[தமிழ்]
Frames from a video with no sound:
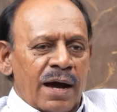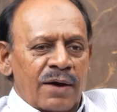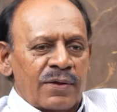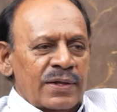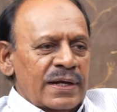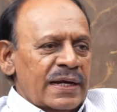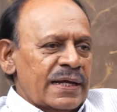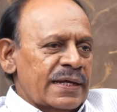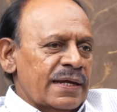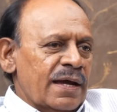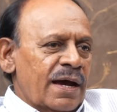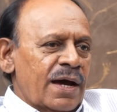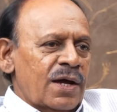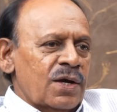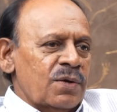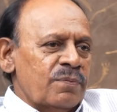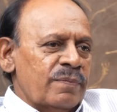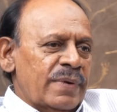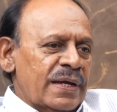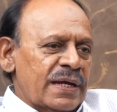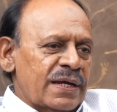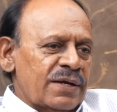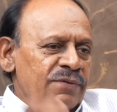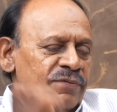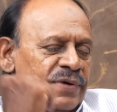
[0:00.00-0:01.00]
அதில்
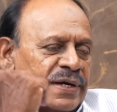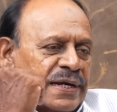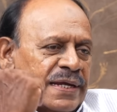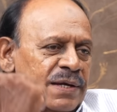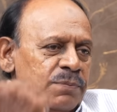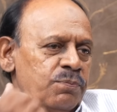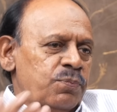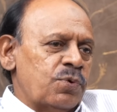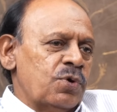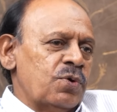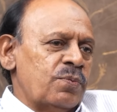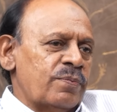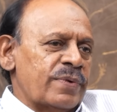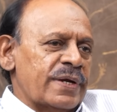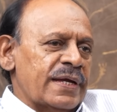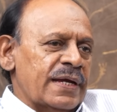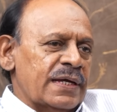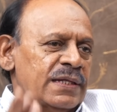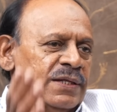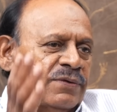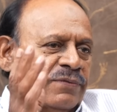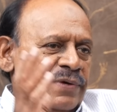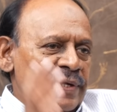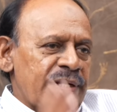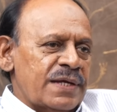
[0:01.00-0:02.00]
யாருமே வெளியே போக
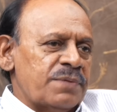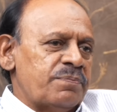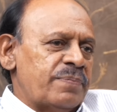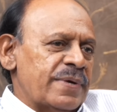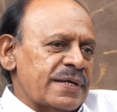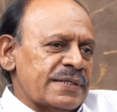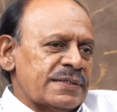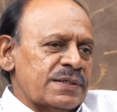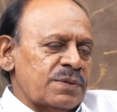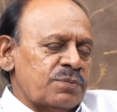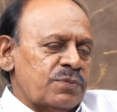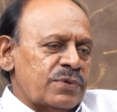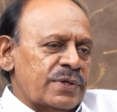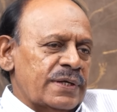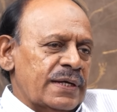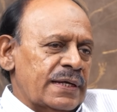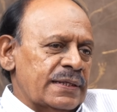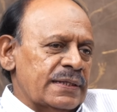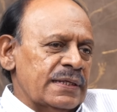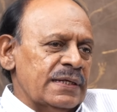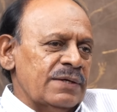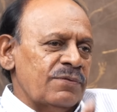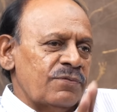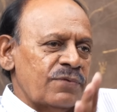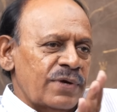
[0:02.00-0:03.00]
முடியாது வெளியே பேச
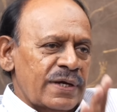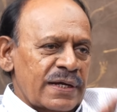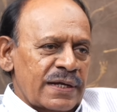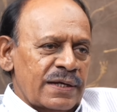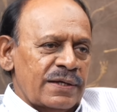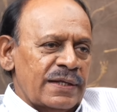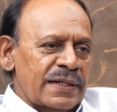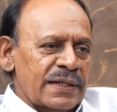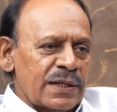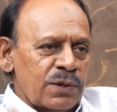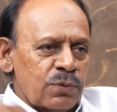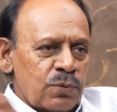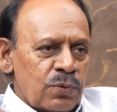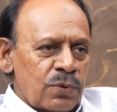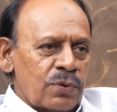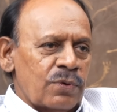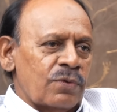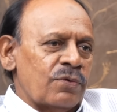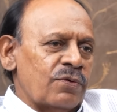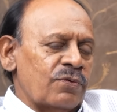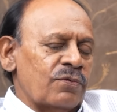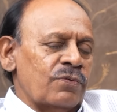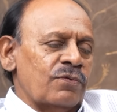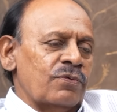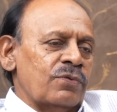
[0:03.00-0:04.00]
முடியாது வே எந்த
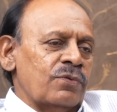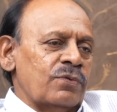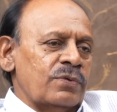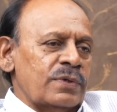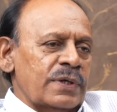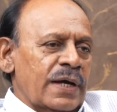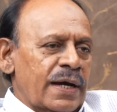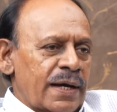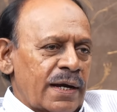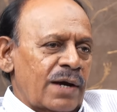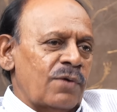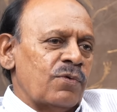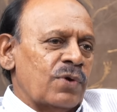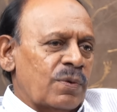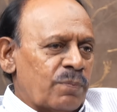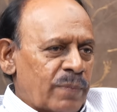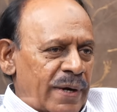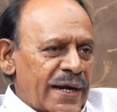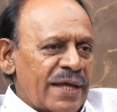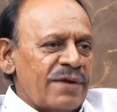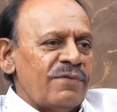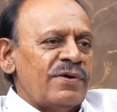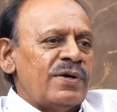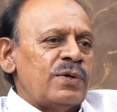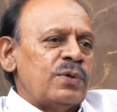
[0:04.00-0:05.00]
அவங்க
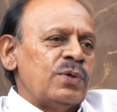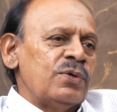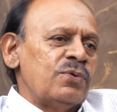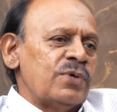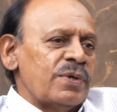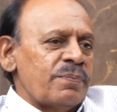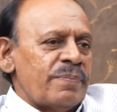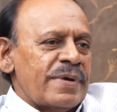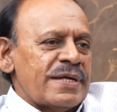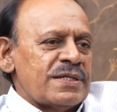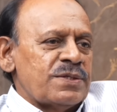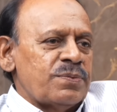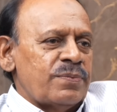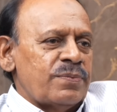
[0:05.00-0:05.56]
மனைவி கூட கூட பேச